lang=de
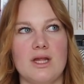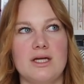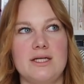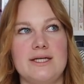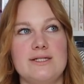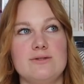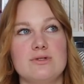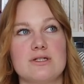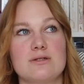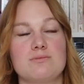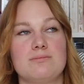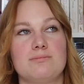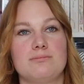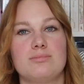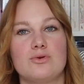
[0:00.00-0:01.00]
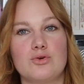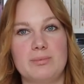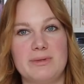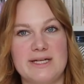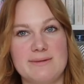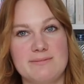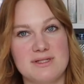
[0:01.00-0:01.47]
nicht nur das
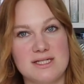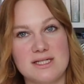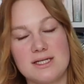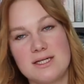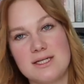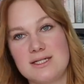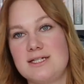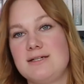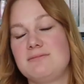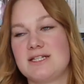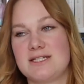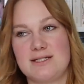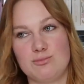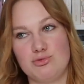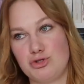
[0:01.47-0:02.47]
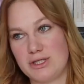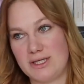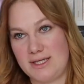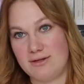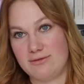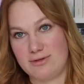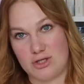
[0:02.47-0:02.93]
Problem sehe, in dem, dass die Bücher
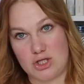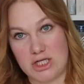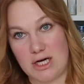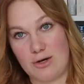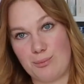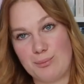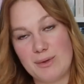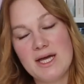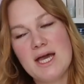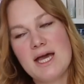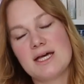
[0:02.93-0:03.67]
hier verstauben,